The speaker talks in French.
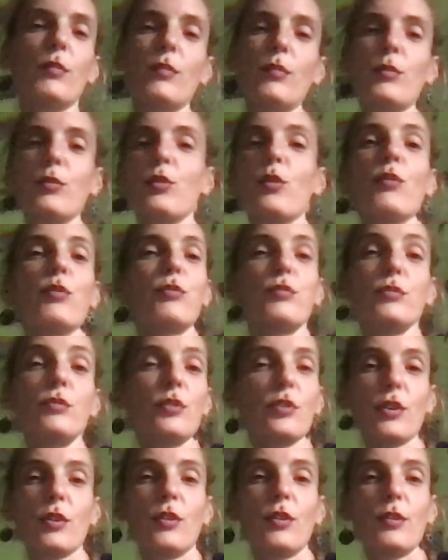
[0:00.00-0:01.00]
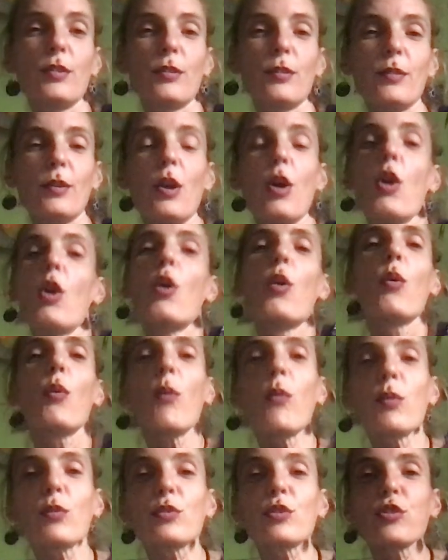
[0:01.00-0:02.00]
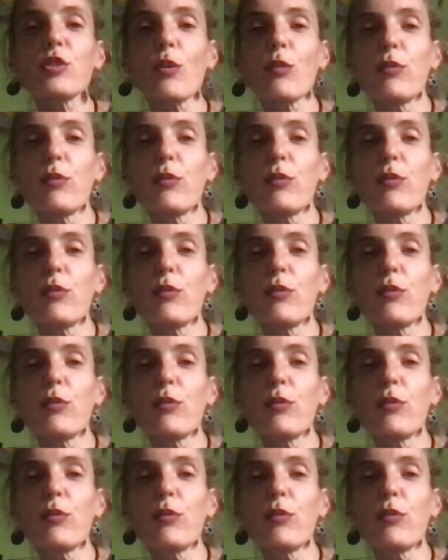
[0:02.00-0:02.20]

on s'en foutre. On s'en